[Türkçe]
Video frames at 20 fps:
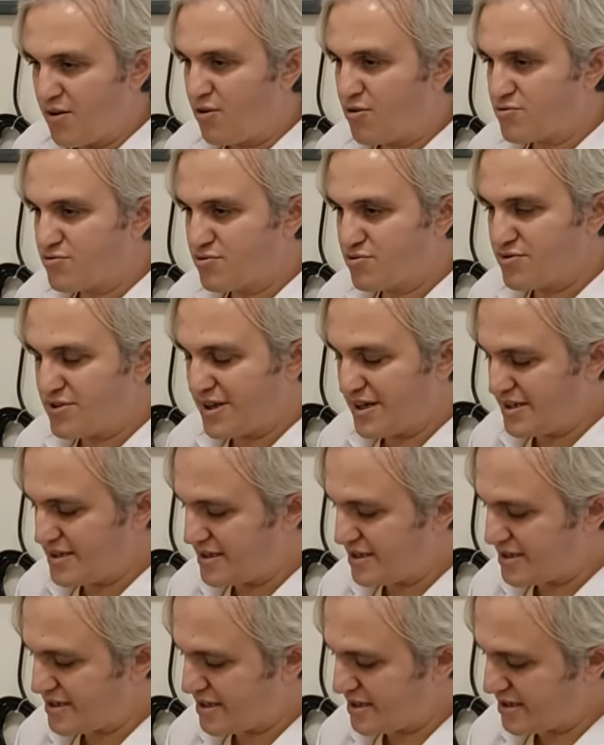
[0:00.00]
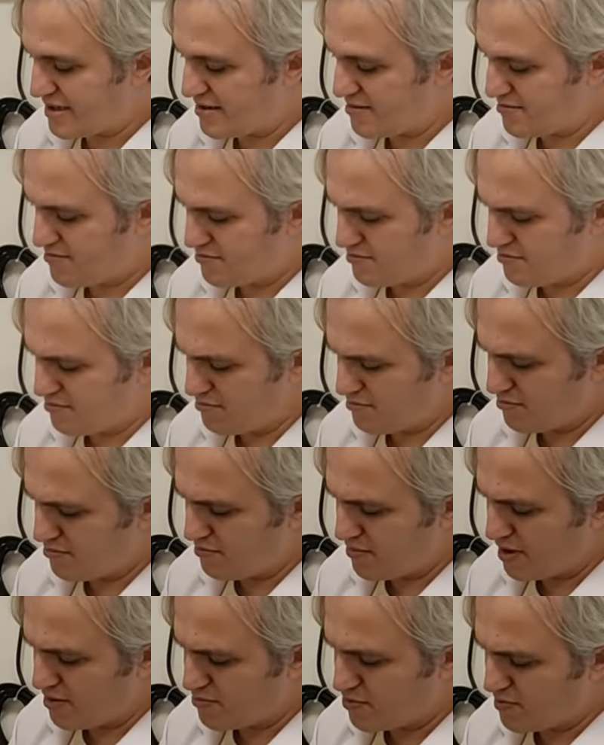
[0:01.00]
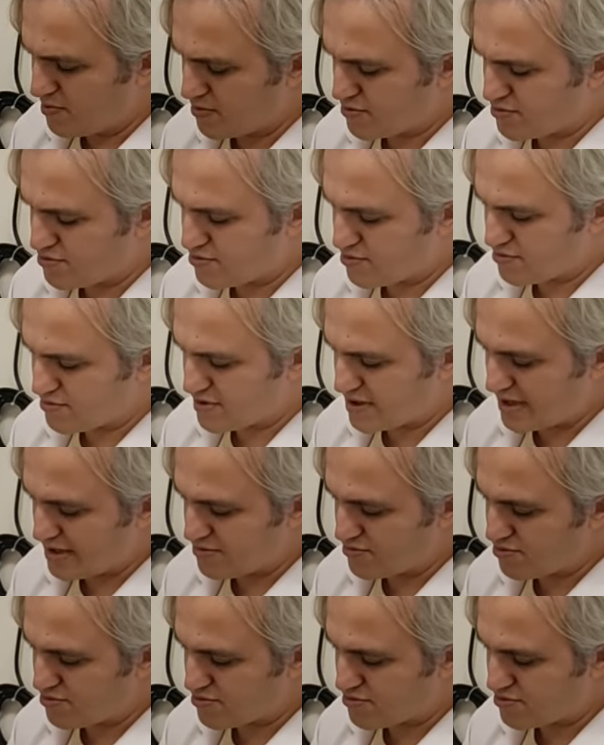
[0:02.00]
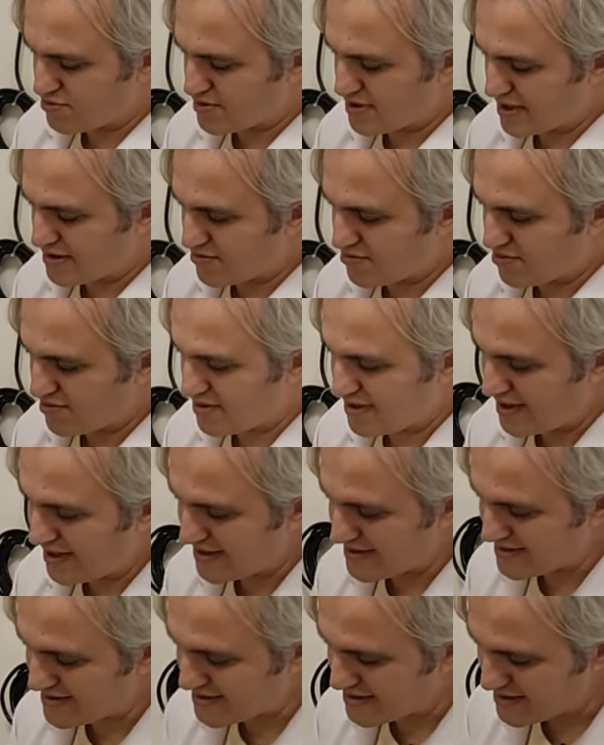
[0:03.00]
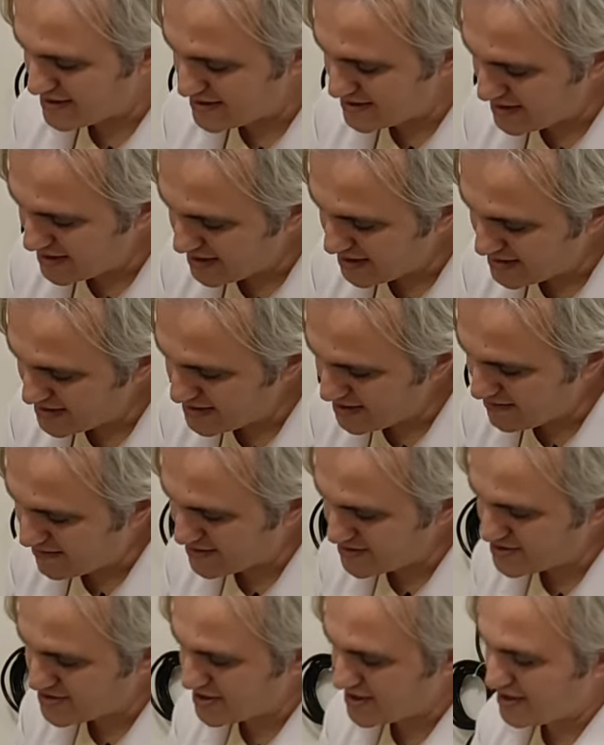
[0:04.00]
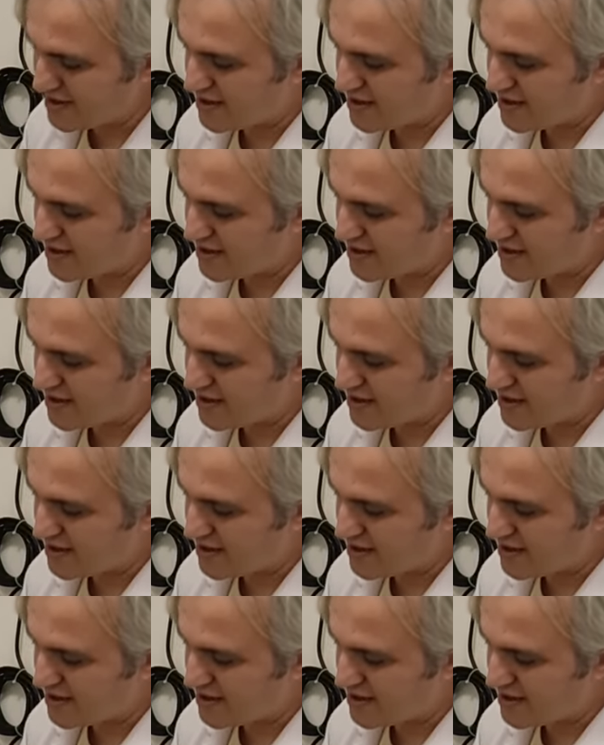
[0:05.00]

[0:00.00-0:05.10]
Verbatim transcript: 30 saniyede bu pozisyonda durduktan sonra hastayı yavaşça